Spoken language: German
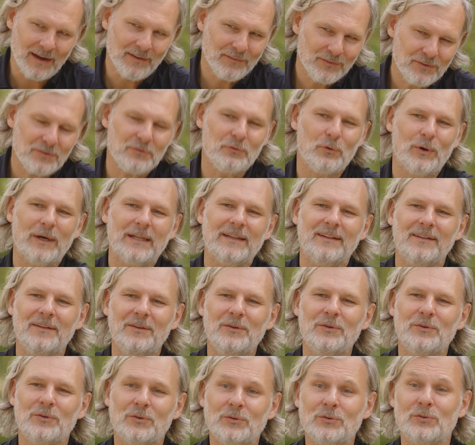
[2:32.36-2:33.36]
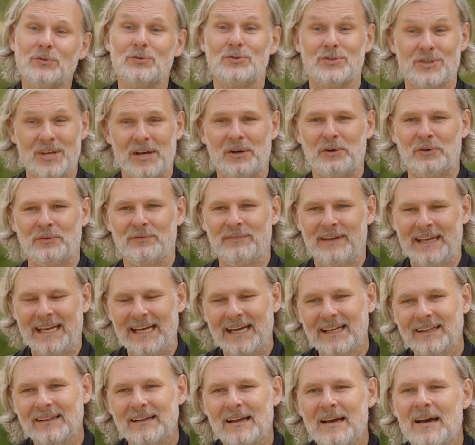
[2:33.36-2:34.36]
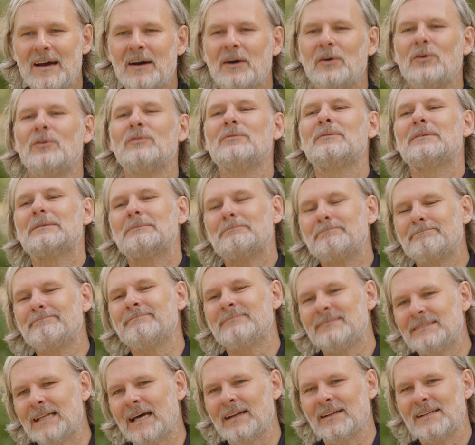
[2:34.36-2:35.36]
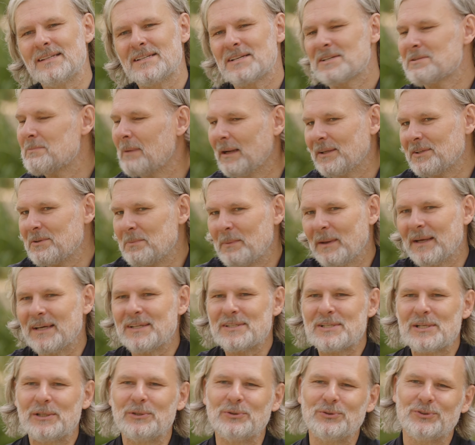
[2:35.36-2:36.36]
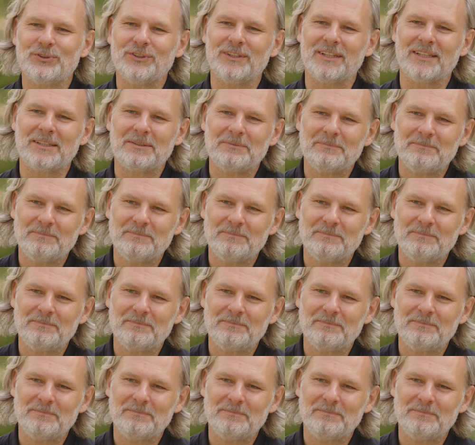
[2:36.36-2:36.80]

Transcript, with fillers: antworten und uns auch wehren. Und dann ist es manchmal ganz lustig.